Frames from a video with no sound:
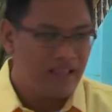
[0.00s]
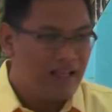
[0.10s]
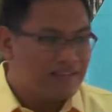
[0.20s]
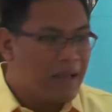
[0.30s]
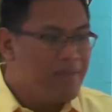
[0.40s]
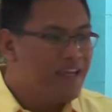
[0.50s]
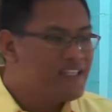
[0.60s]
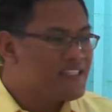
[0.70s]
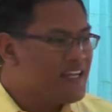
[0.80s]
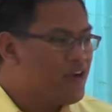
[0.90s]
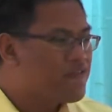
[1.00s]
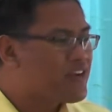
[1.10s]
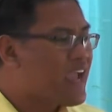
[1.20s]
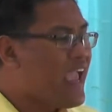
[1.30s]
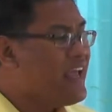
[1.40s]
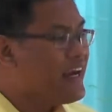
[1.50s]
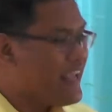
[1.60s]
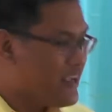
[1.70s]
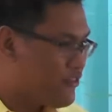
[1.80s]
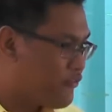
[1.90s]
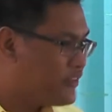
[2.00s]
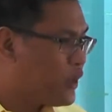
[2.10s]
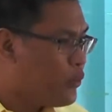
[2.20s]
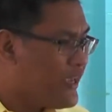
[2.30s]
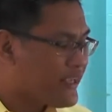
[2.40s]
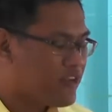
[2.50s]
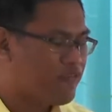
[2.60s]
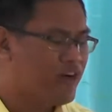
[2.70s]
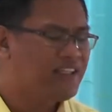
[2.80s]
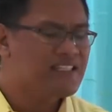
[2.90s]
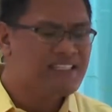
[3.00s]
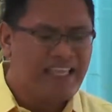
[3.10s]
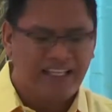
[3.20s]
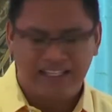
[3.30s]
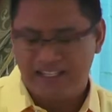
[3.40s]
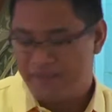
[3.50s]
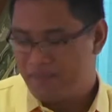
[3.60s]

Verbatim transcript: the ministry of caring for the weak, for the sick,